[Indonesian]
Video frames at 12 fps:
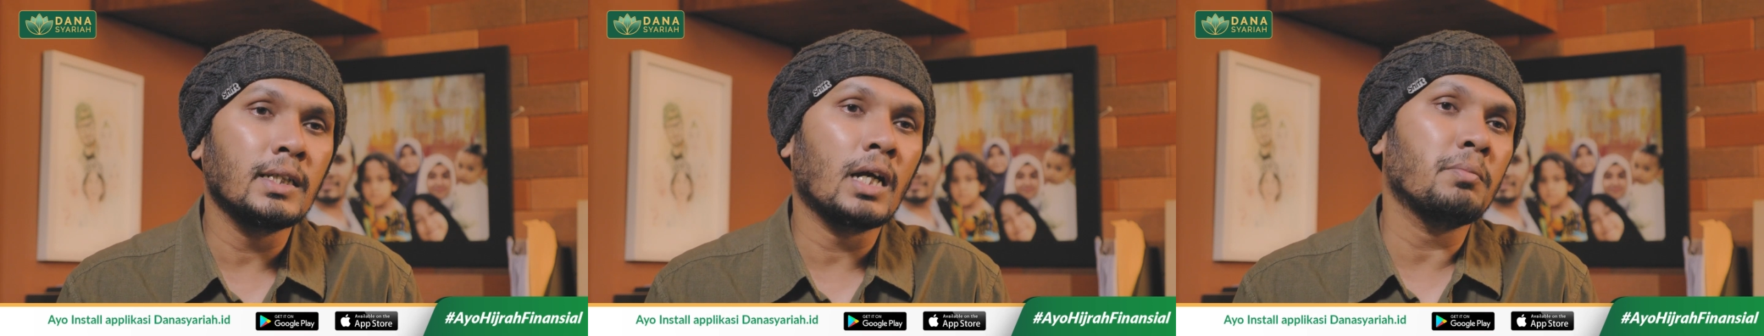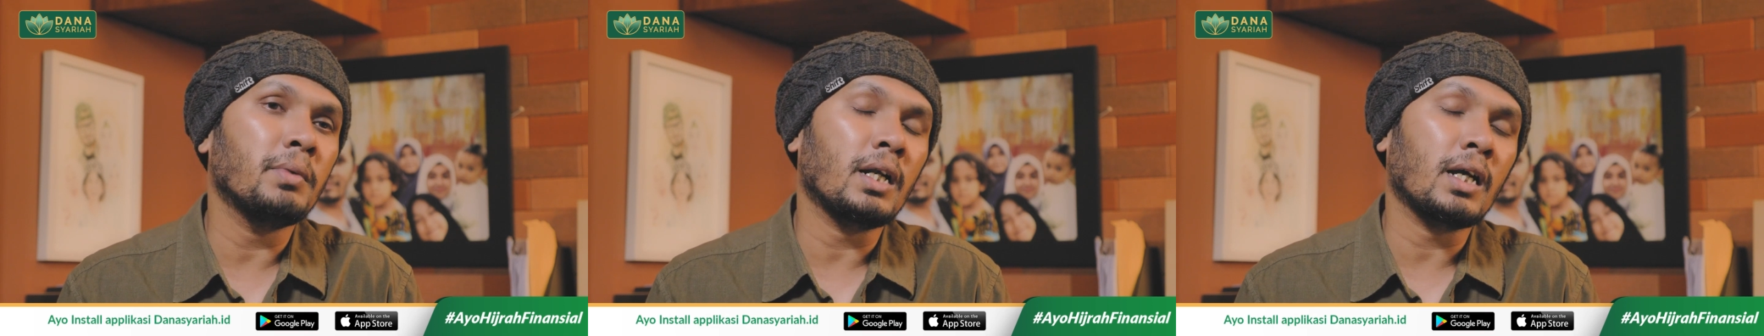
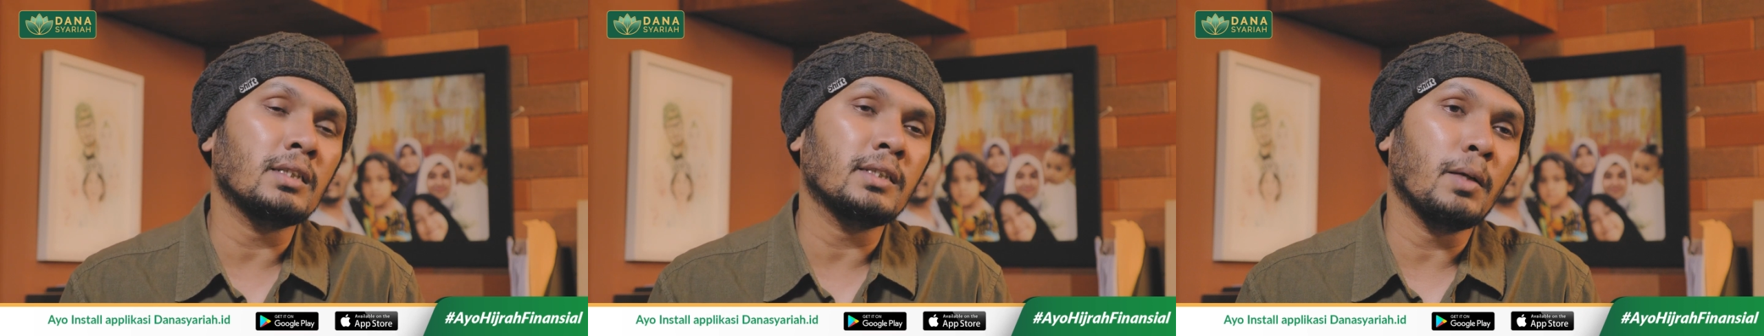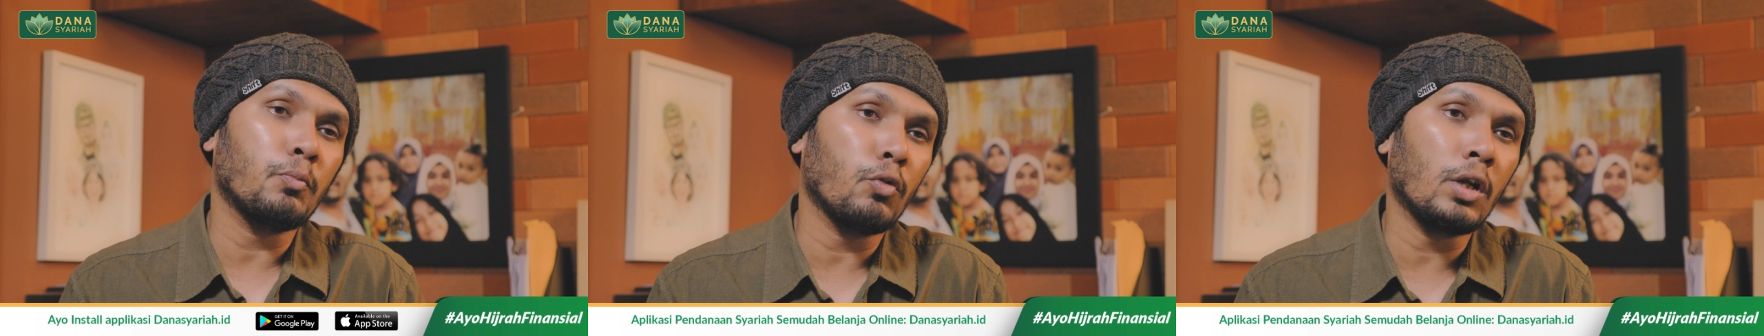Jangan biarkan
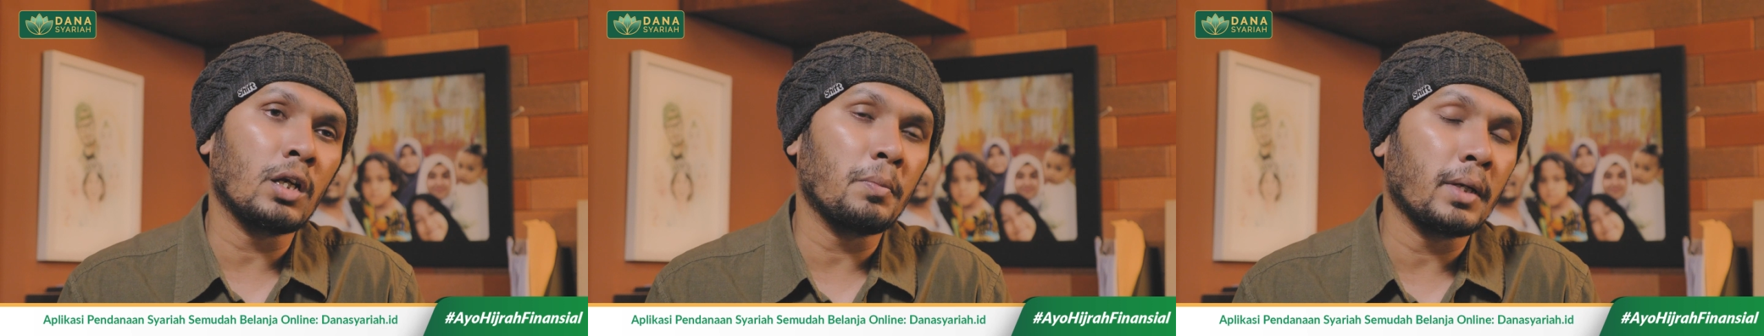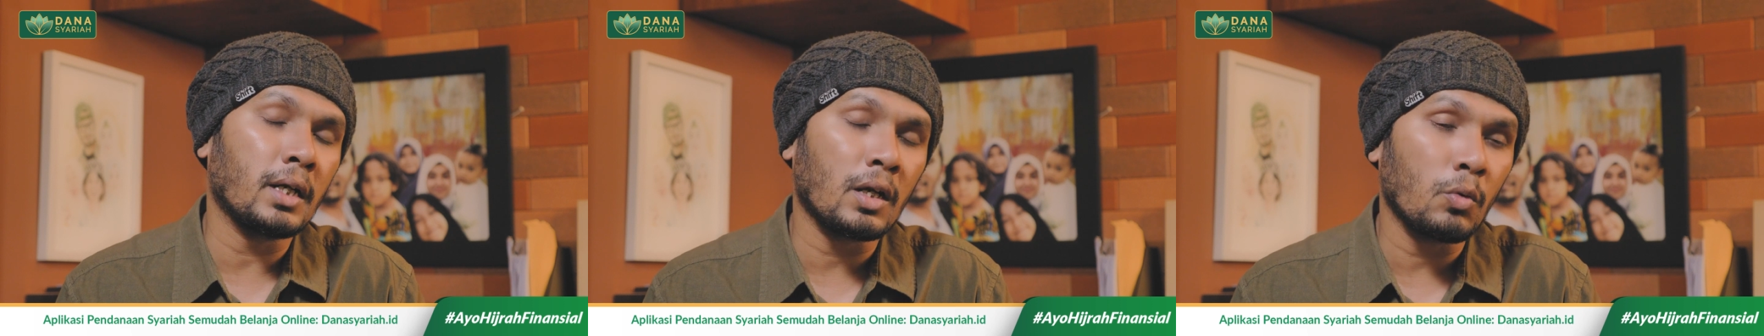saya pulang
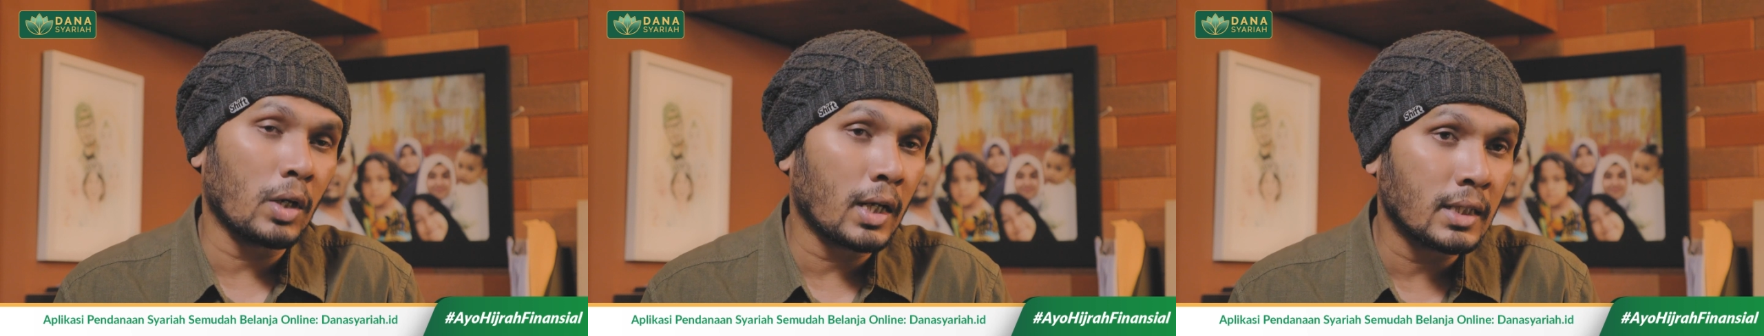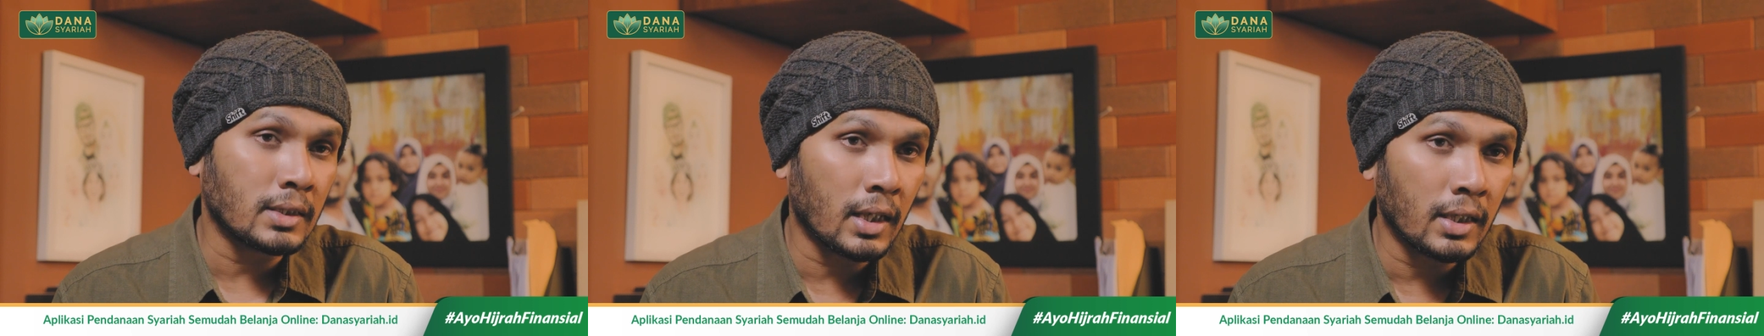kepada
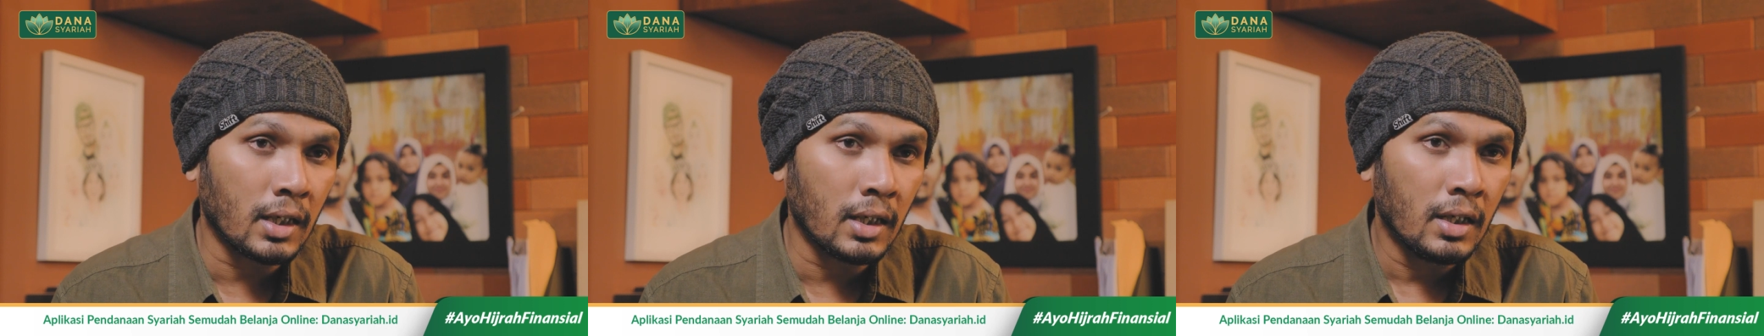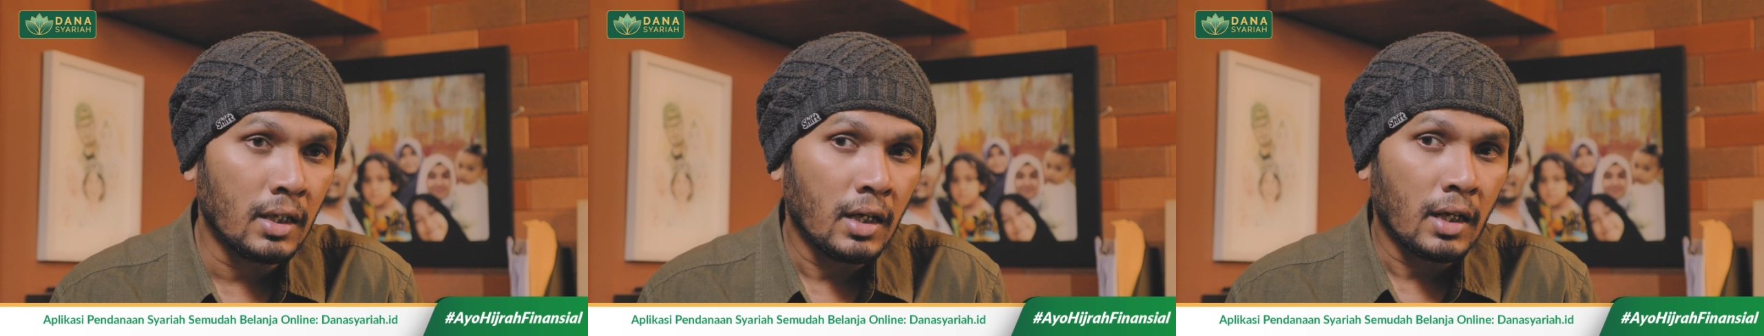keluarga saya